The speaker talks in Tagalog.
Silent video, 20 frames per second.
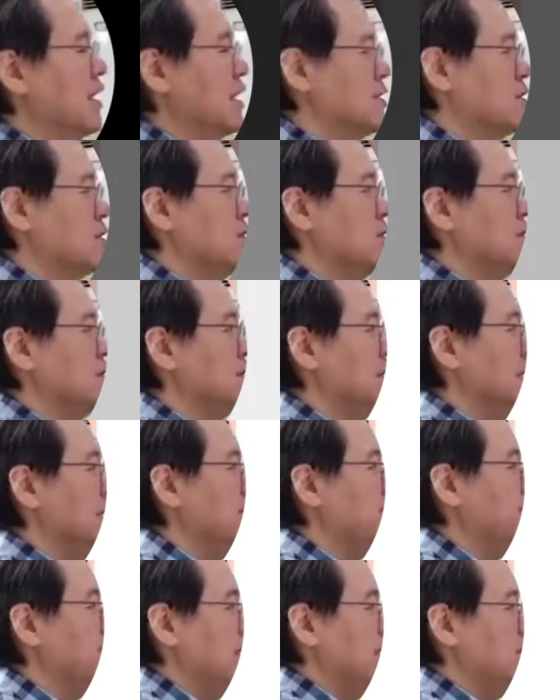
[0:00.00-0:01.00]
Ito yung
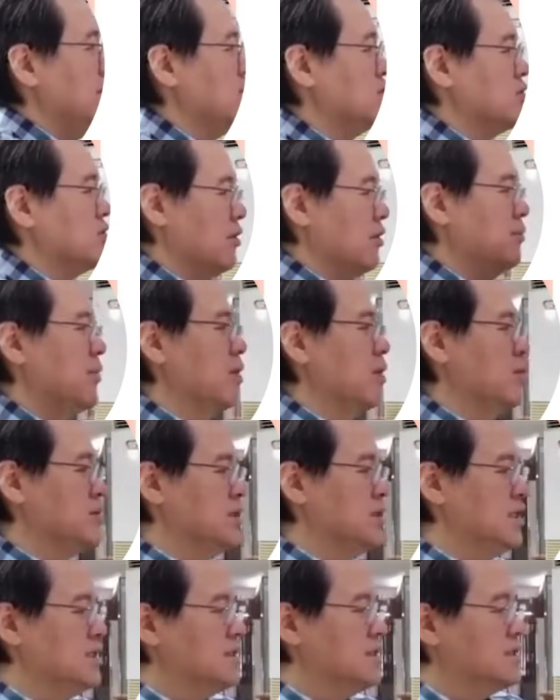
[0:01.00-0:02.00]
deep venous
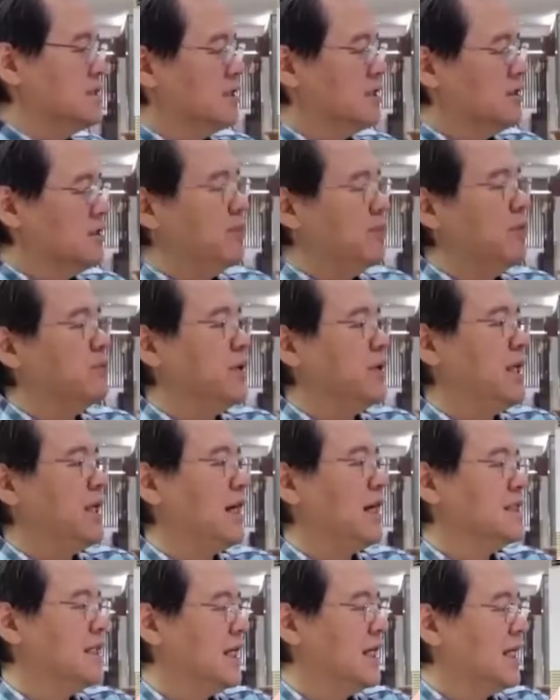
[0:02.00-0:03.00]
thrombosis. Ito po
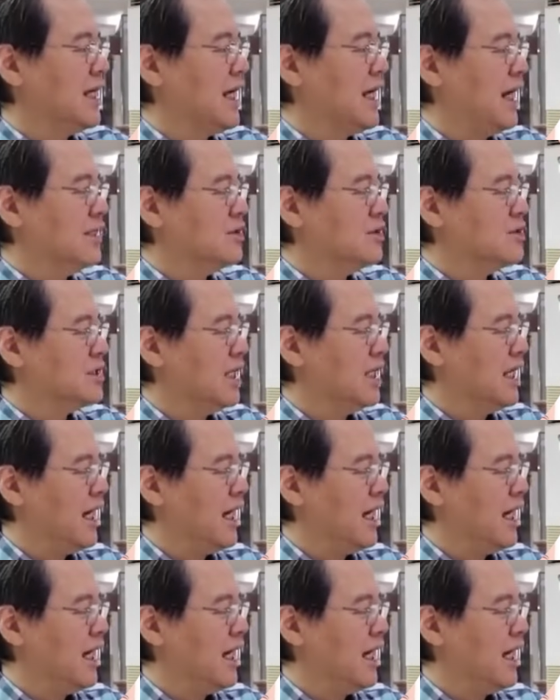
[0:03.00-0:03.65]
pinakadelikado sa